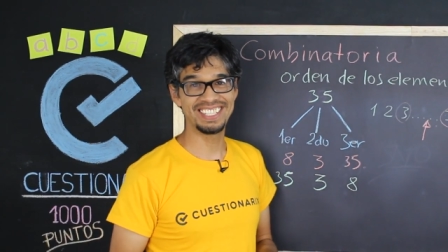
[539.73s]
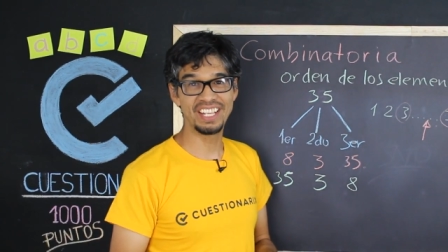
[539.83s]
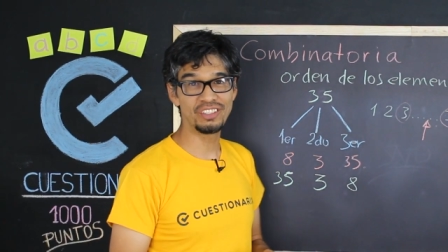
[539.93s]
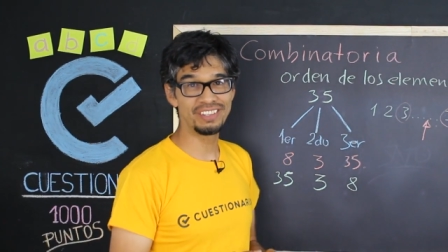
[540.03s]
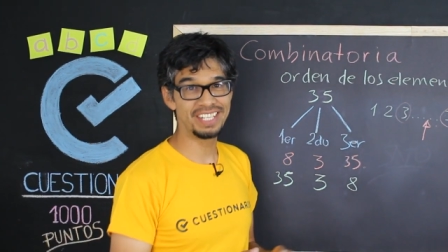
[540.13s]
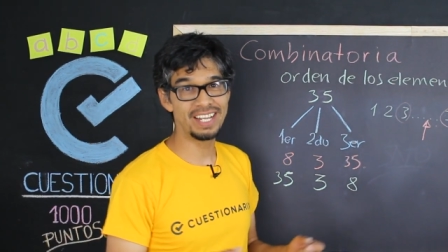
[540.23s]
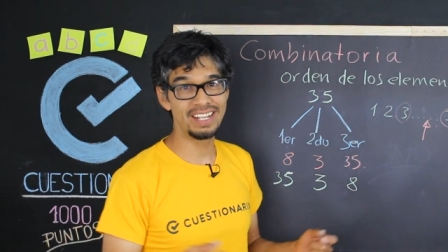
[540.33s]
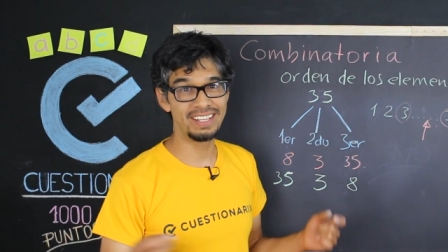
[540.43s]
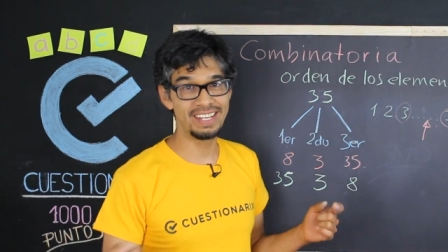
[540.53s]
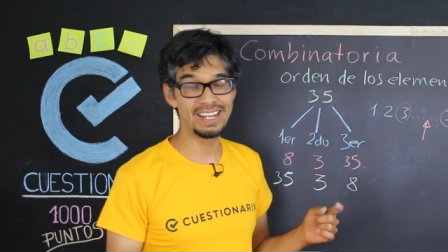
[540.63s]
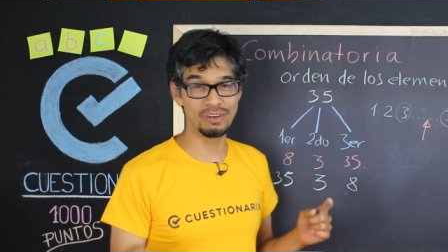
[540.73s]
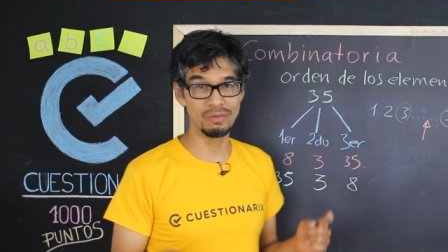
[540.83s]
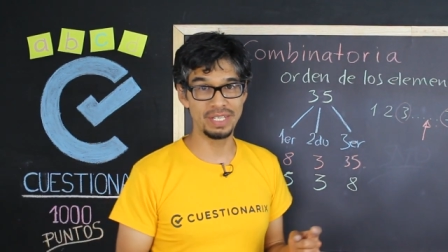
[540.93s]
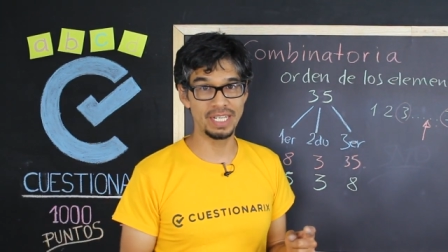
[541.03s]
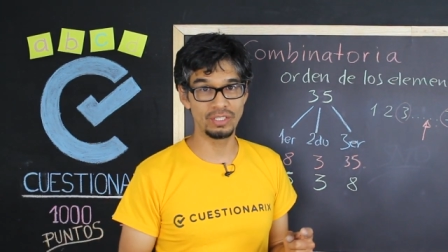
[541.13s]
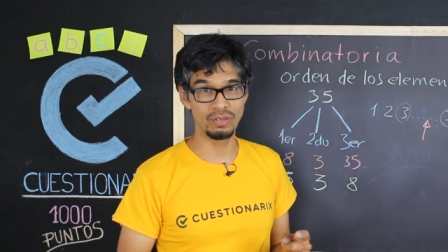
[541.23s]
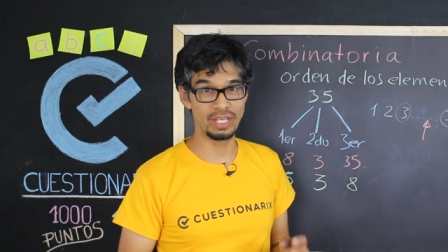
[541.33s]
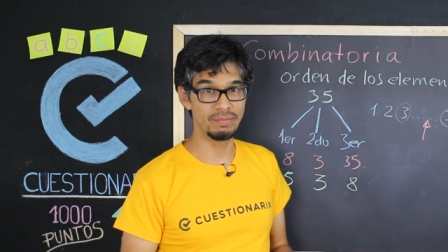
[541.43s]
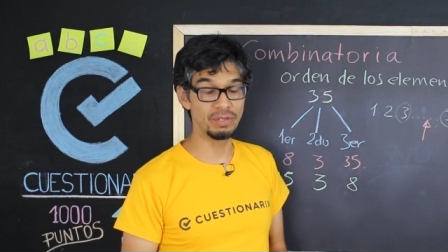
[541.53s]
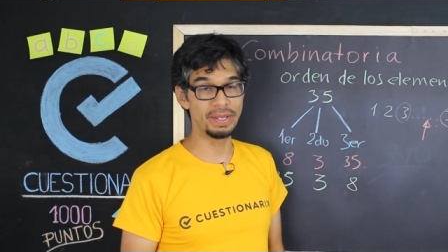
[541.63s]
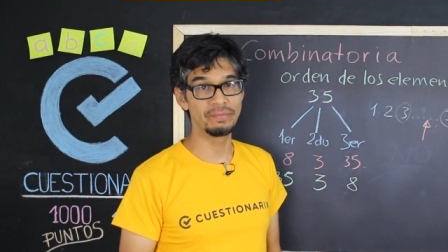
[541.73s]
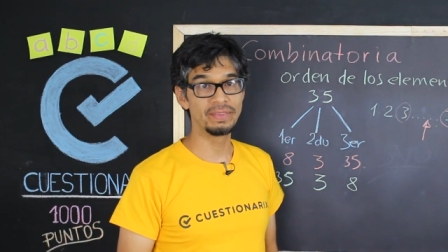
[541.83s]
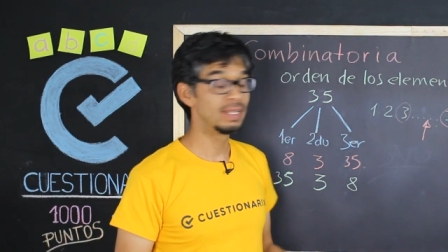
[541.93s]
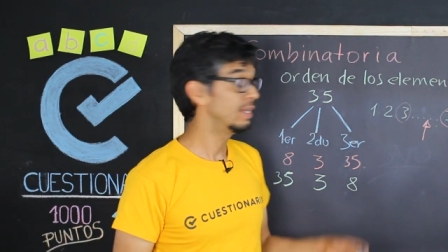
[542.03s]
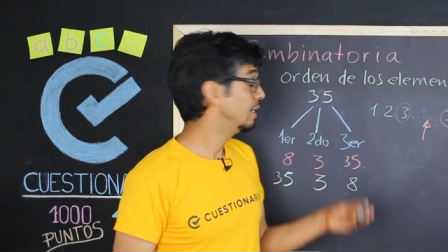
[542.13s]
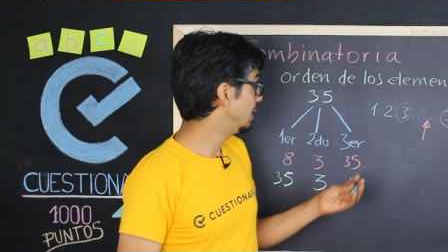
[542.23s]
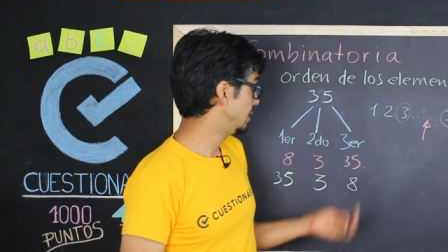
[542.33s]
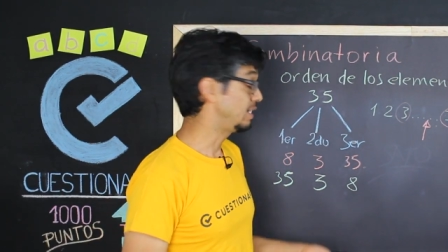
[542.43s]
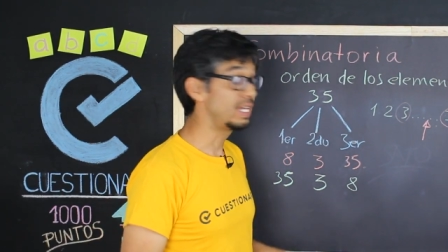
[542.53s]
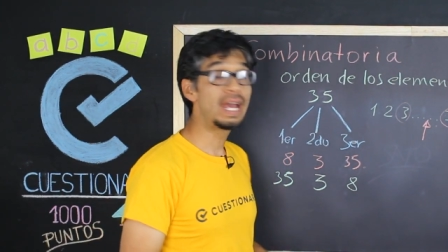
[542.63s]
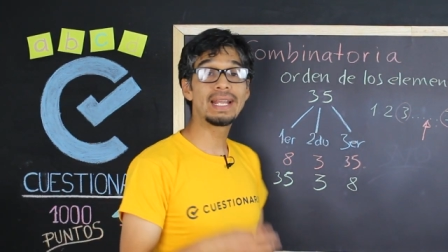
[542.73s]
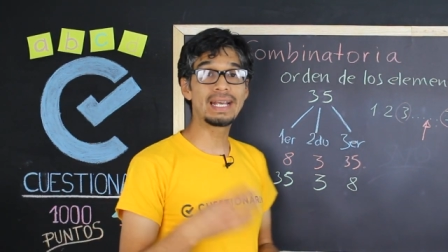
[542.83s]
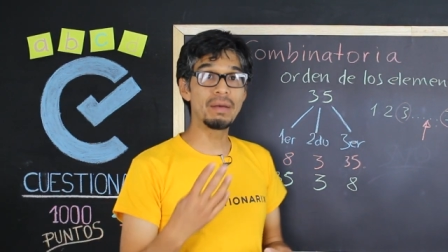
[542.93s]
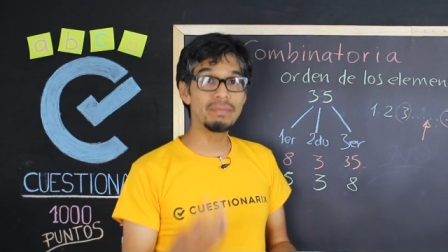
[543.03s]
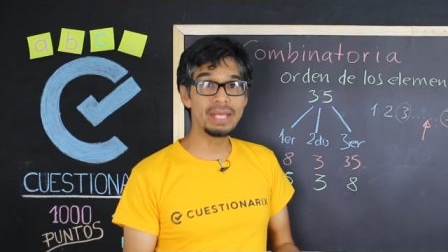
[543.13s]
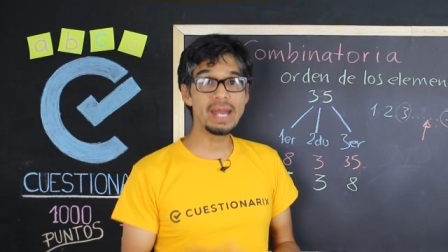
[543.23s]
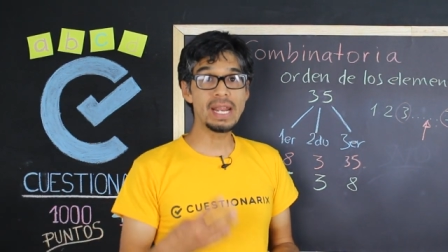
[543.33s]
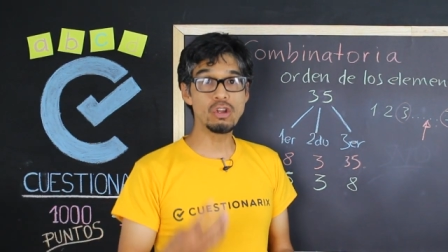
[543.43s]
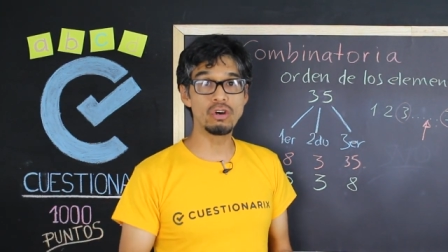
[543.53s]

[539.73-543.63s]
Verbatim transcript: el santo grial de la combinatoria. Muy bien. Si al cambiar el